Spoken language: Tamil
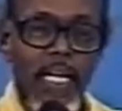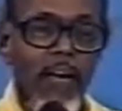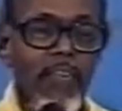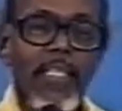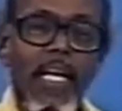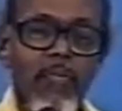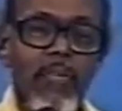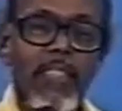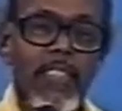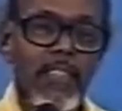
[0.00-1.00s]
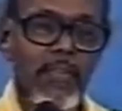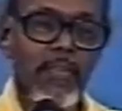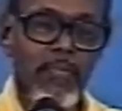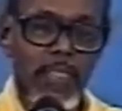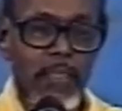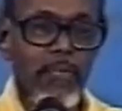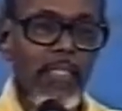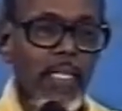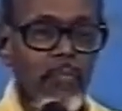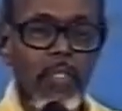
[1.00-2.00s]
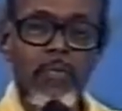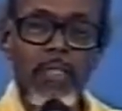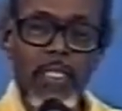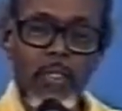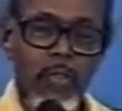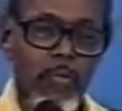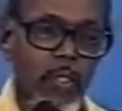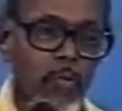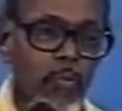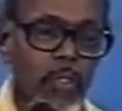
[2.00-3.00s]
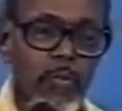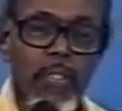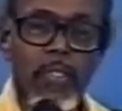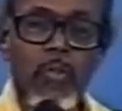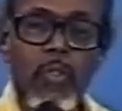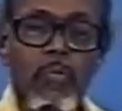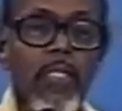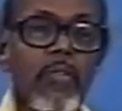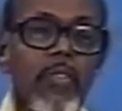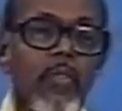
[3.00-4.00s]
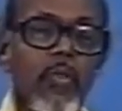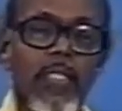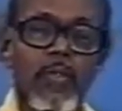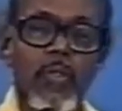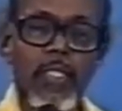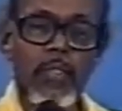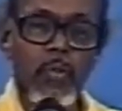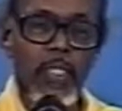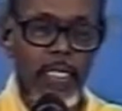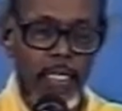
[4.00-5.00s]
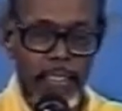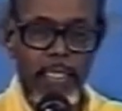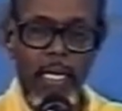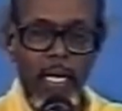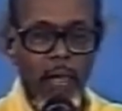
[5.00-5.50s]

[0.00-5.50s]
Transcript: அவனுக்கு அன்பு இருக்கணும் பத்து பேர் ஐம்பது பேர் இருபது பேர் முப்பது பேர் நூறு பேர் வச்சு தொழில் சொல் தொழில் நடத்தினால்